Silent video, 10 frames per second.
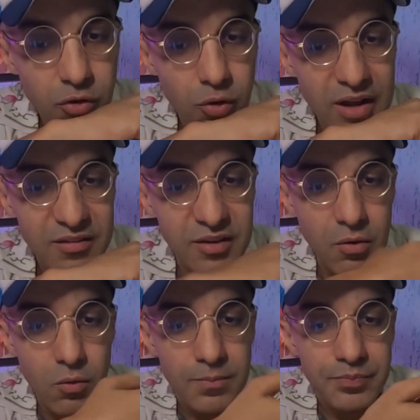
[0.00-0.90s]
de
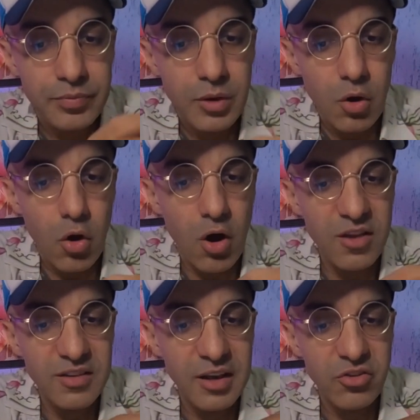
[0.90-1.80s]
coração,
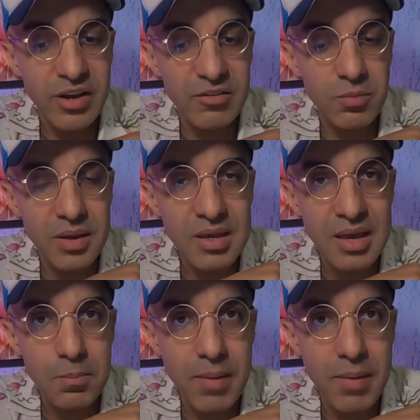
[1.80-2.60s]
rosa, jasmim e